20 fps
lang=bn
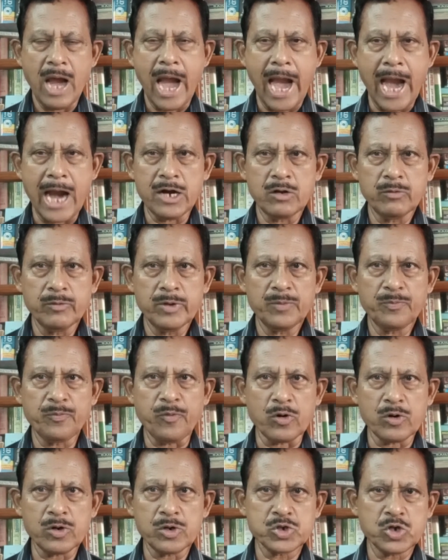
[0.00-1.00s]
অ্যাডোবে
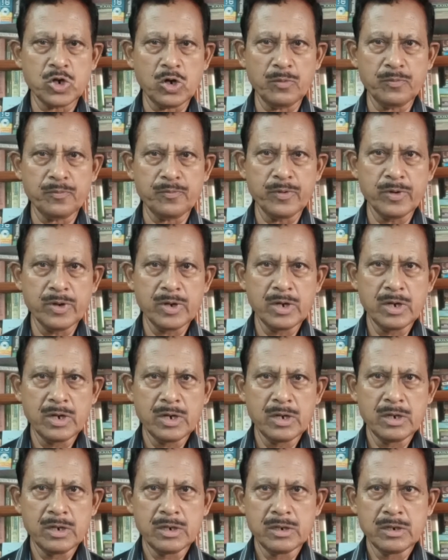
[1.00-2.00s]
ফটোশপ
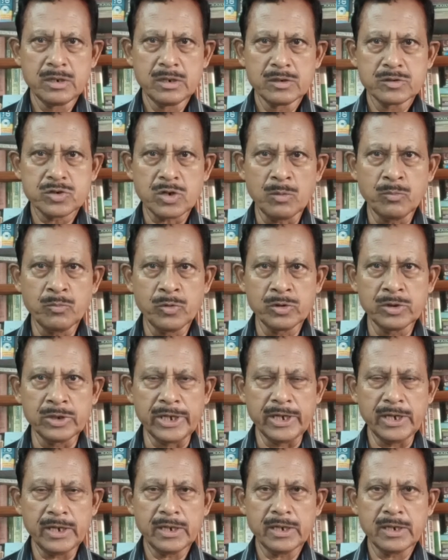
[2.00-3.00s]

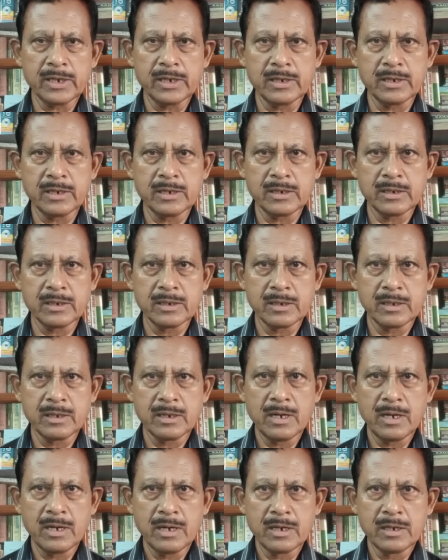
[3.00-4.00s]
সম্বন্ধে
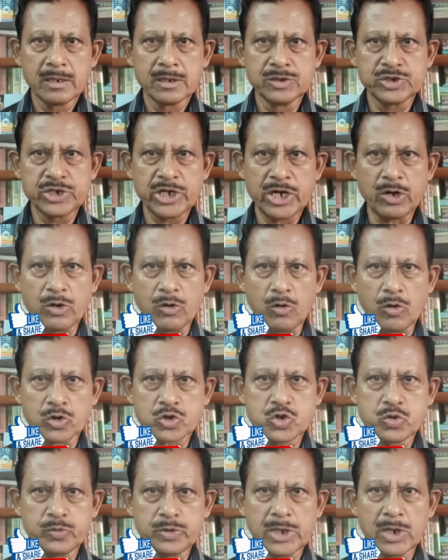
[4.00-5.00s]
যে
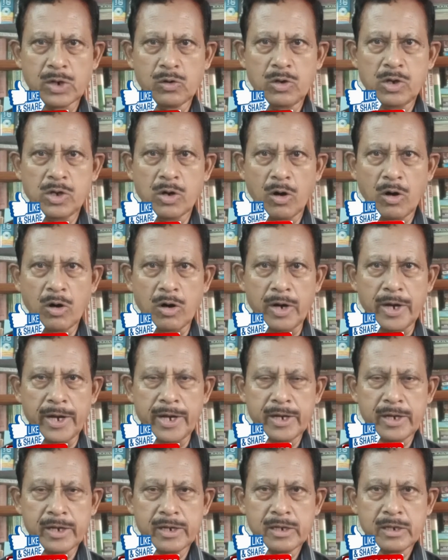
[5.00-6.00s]
অসুবিধাগুলি হয়
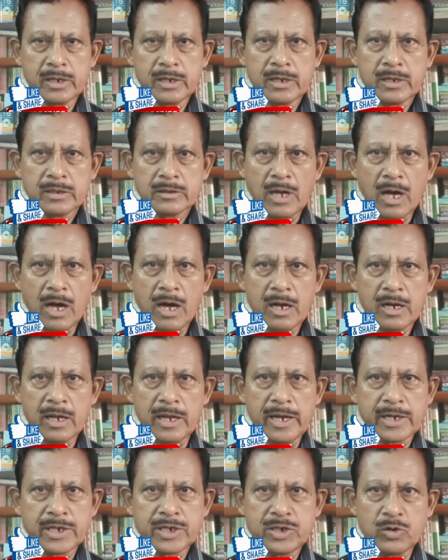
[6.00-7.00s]
তার
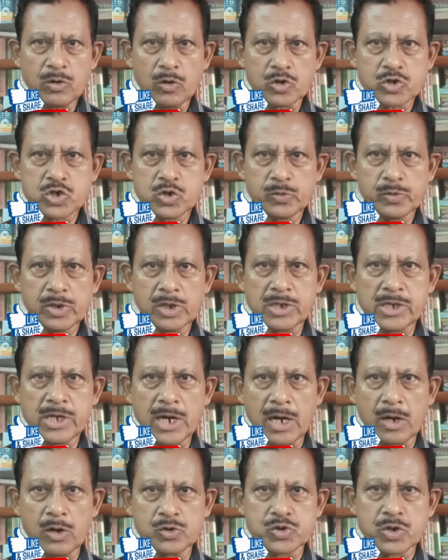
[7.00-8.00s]
একটি অসুবিধা নিয়ে
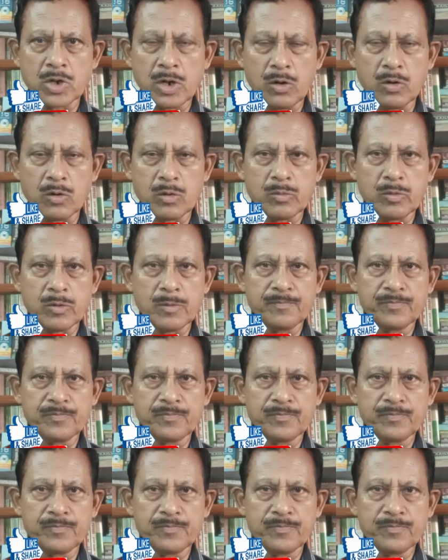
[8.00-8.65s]
আলোচনা করব